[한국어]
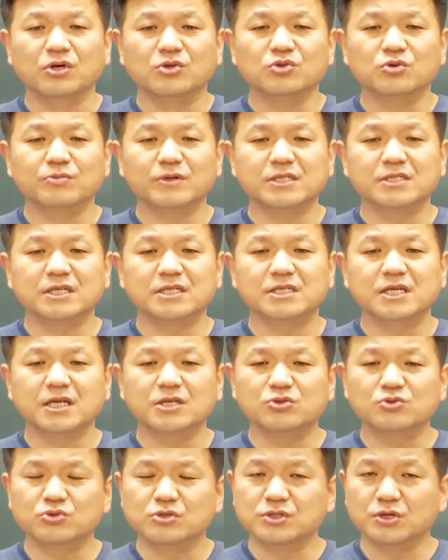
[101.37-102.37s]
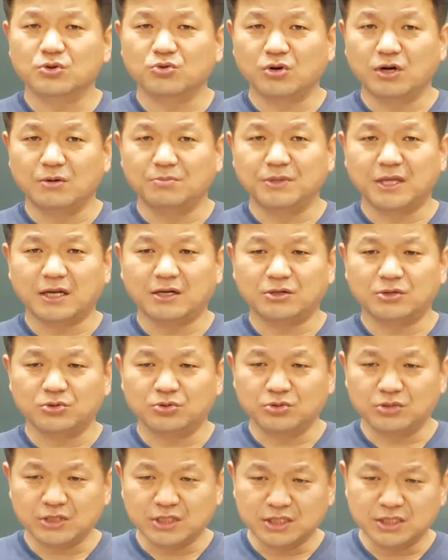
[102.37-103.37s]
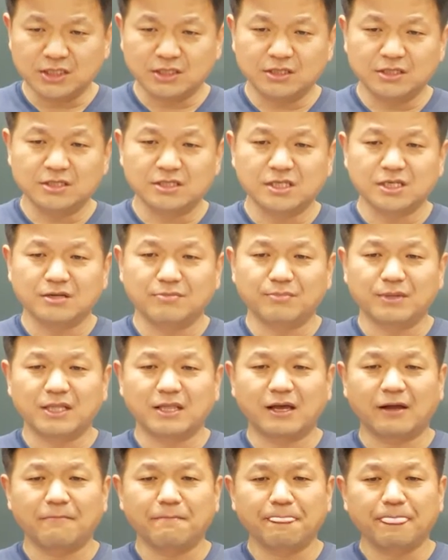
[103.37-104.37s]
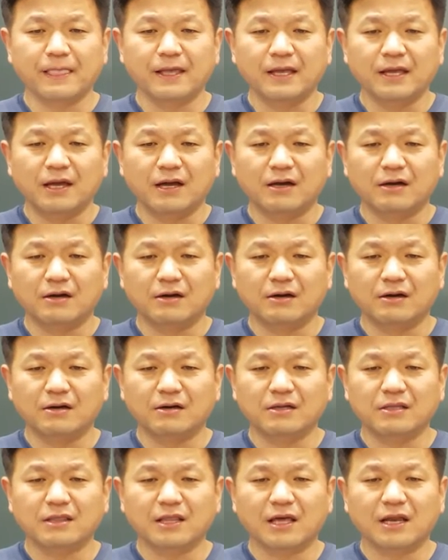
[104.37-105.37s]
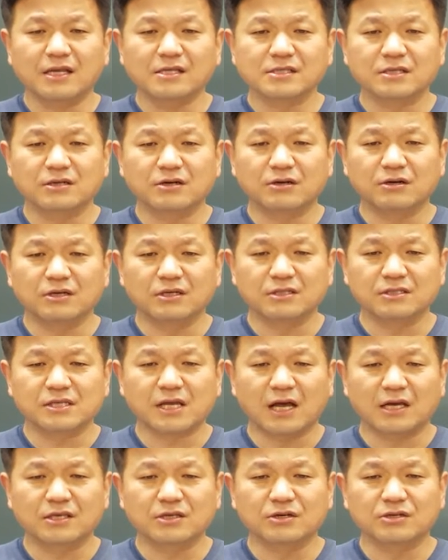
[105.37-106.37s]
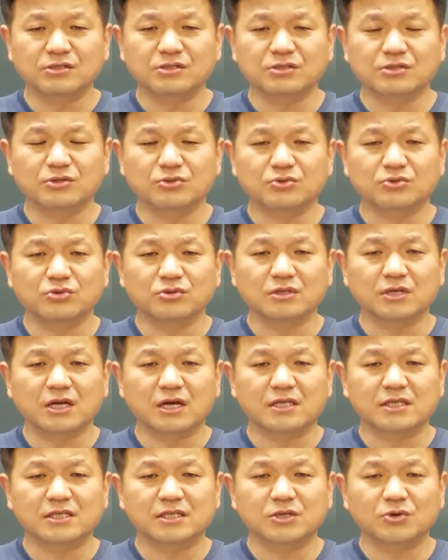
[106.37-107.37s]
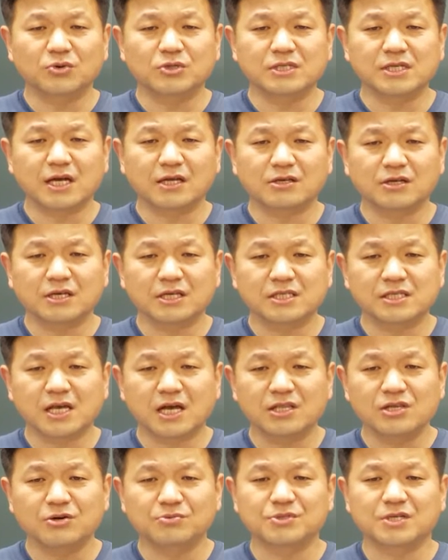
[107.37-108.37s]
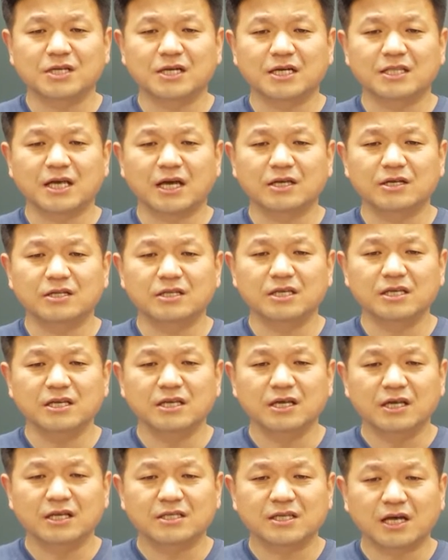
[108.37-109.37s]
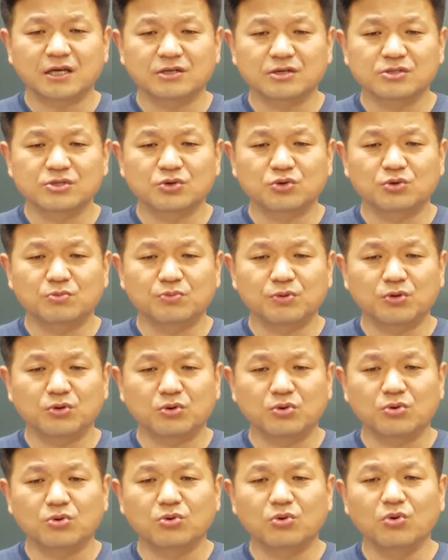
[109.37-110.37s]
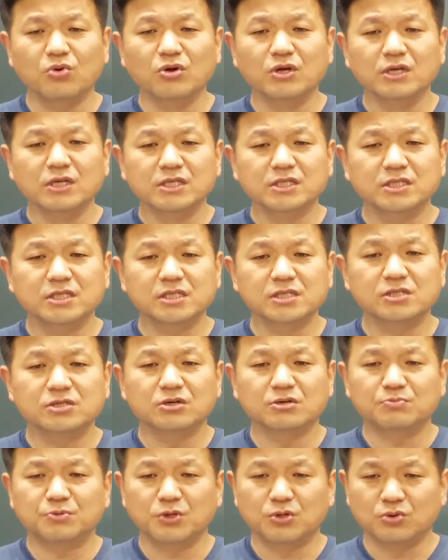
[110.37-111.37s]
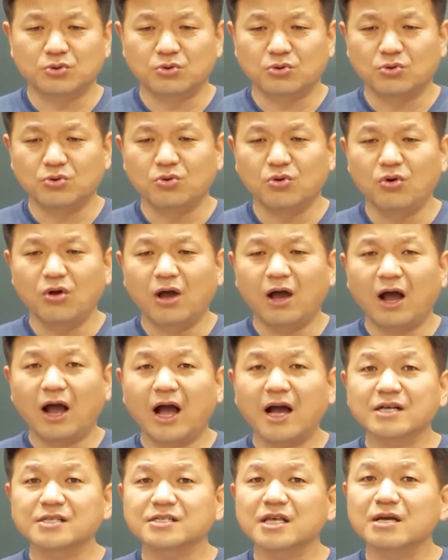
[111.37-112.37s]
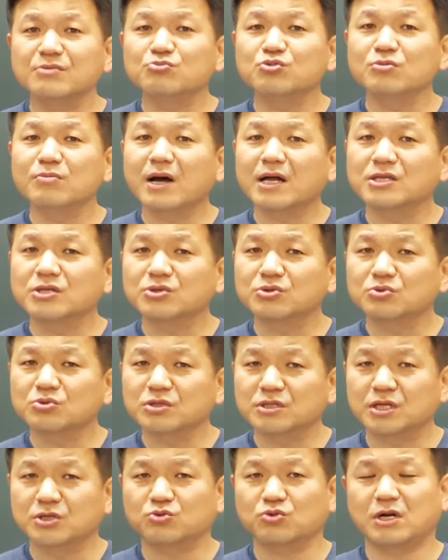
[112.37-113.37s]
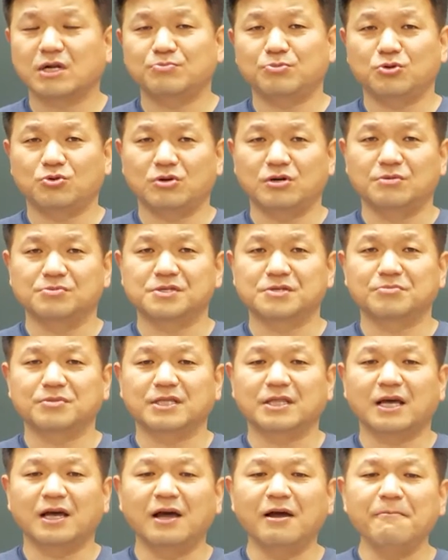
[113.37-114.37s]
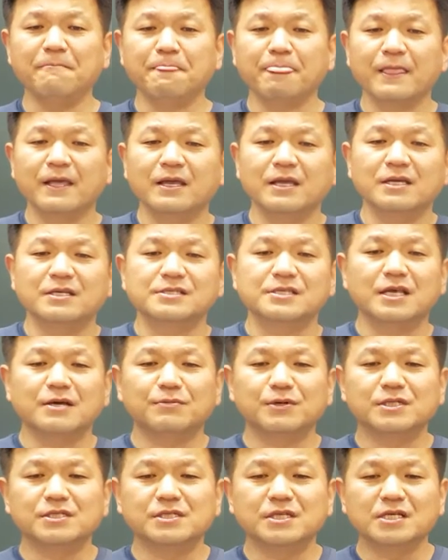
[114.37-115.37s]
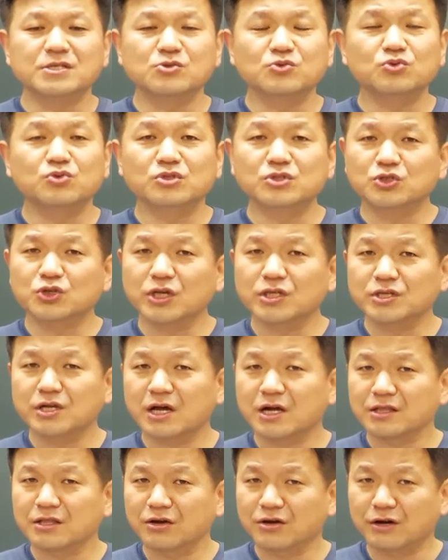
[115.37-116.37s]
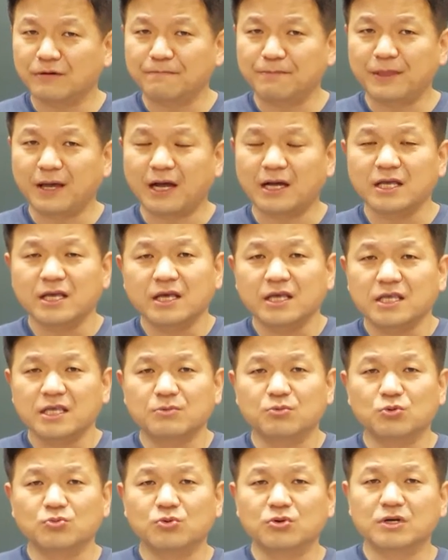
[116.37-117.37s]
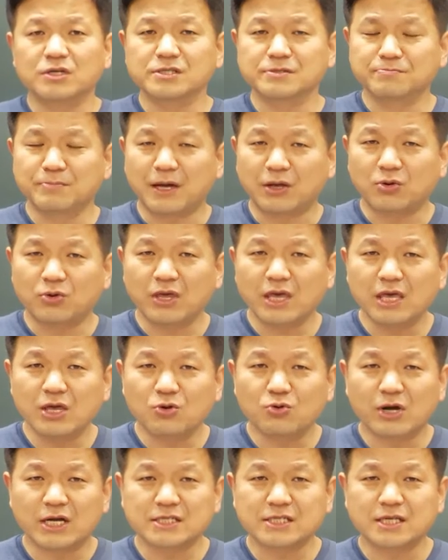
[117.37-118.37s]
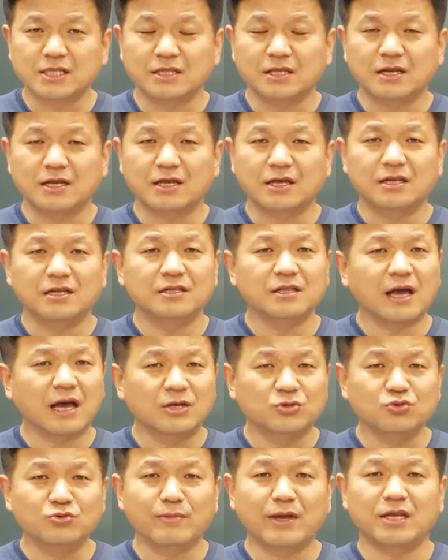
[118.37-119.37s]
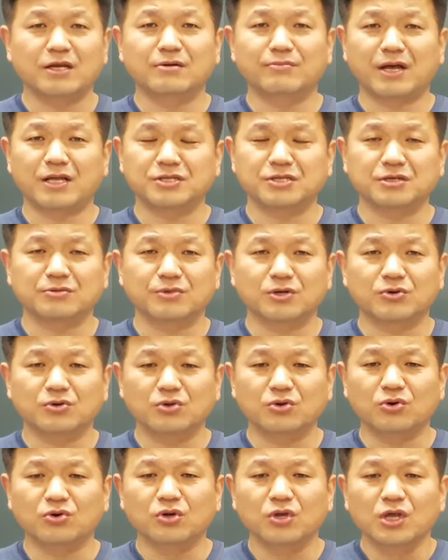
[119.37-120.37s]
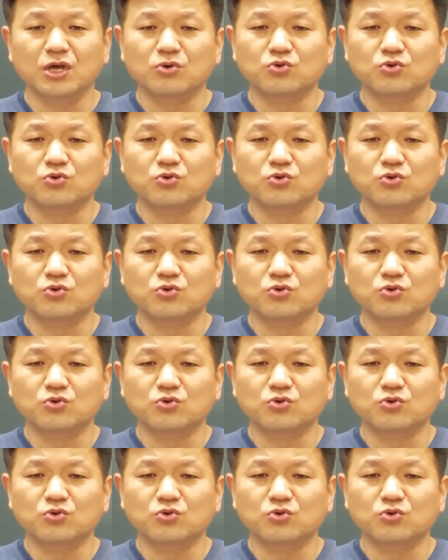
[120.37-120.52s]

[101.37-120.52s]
두 번째 제출 서류가 없다는 것도 큰 특징입니다. 어, 따라서 자격 서류, 그러니까 지원 자격에 제한이 없으니까 당연히 자격 서류 필요 없고 실적 필요 없고 학생부마저도 제출할 필요가 없습니다. 세 번째 수능 최저 학력 없다. 이 부분 것은 바로 해외고 학생들에게는 아주 매력 만점이고요.